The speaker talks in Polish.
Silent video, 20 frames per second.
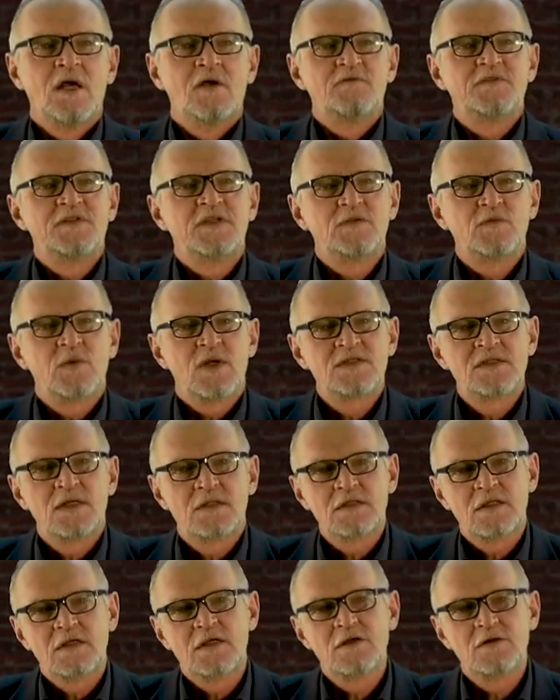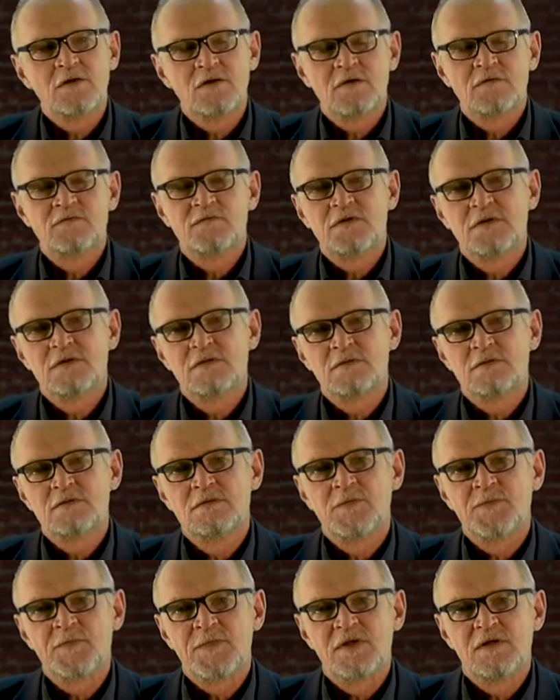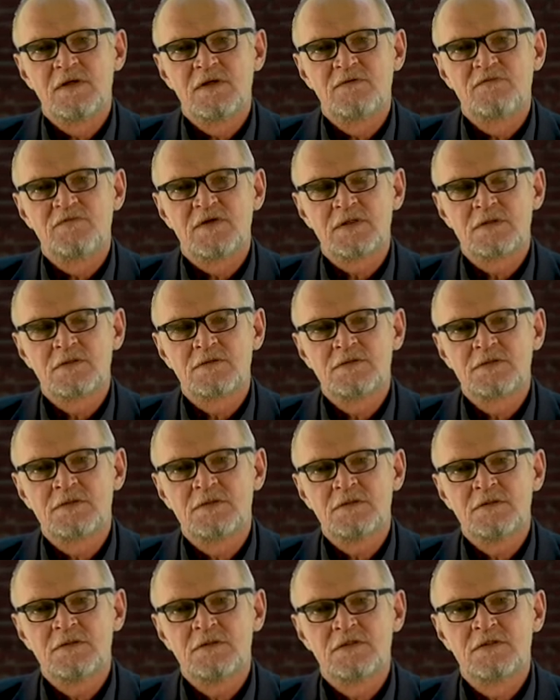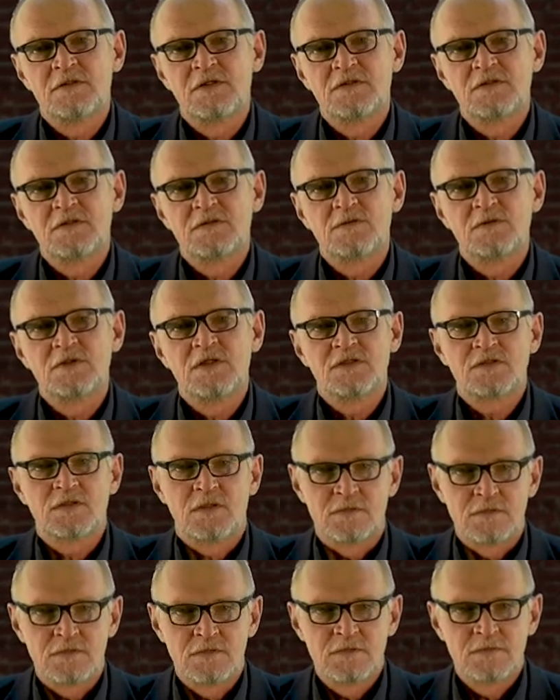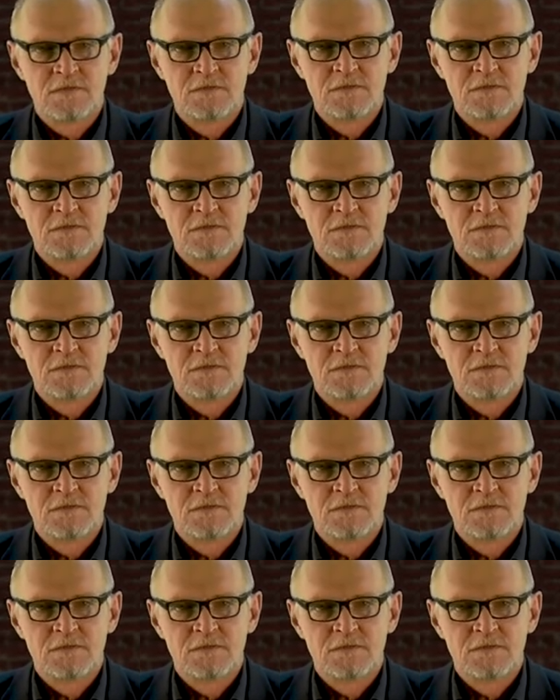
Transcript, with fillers: w sytuacjach takiego konfliktu e, wartości decyduje sąd